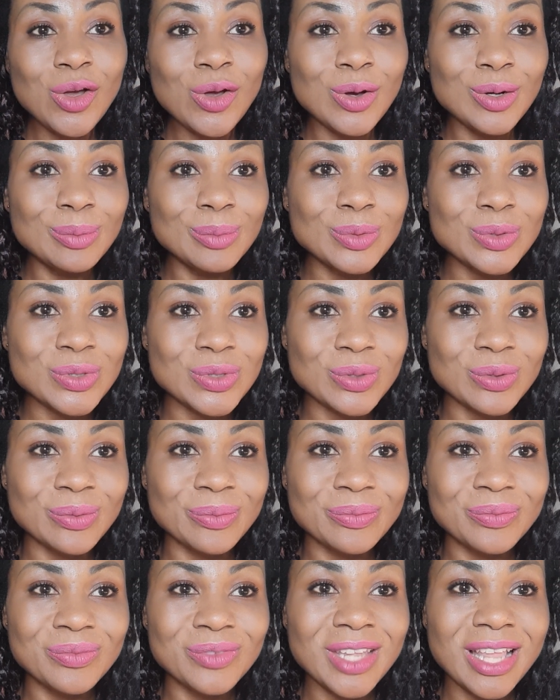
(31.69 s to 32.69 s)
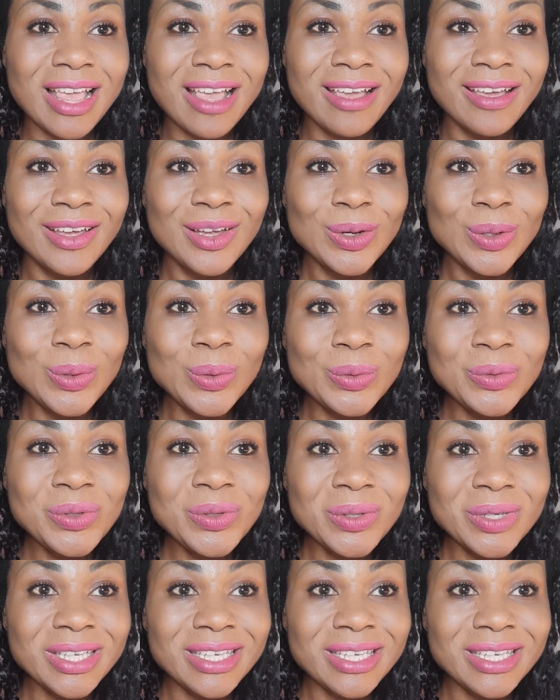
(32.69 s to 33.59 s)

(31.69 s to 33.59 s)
Commençons. L'oignon